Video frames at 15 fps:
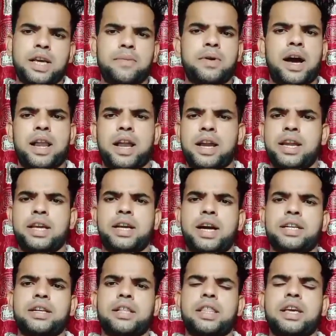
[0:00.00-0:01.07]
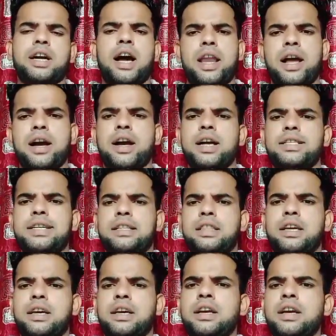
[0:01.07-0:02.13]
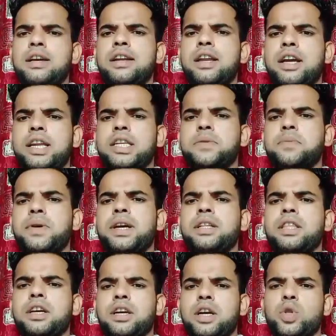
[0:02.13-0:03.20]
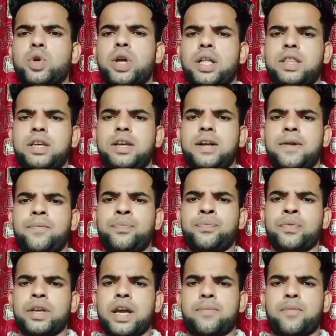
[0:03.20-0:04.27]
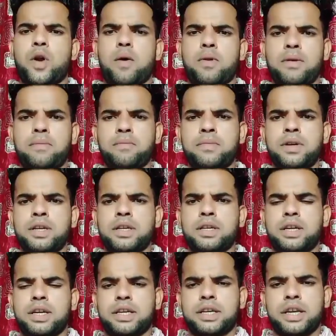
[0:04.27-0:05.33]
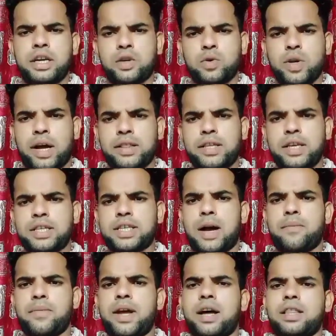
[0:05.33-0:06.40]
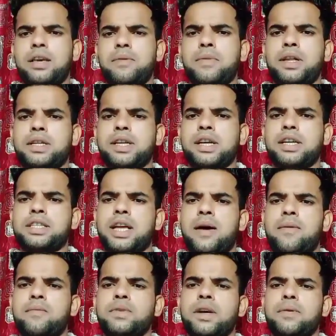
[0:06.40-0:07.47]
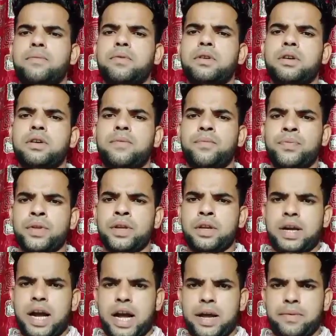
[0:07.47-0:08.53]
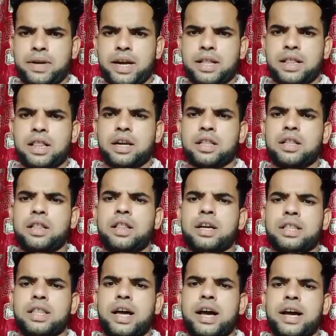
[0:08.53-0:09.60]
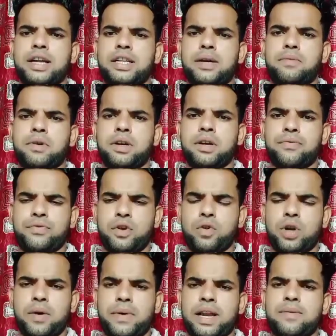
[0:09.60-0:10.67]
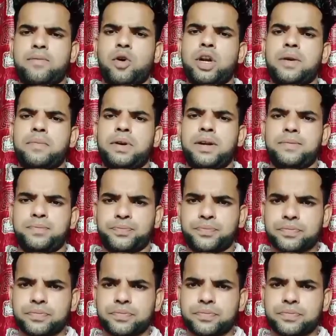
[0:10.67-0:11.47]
कि हम खाना नहीं खा सकते हैं खाना खा सकते हैं लेकिन इसमें एक दिक्कत हो जाती है एक प्रॉब्लम क्रिएट हो जाती है सामने आती है मरीज के कि जब आई वी कैथ लग, लगता है जब फ्लूड हमारी बॉडी में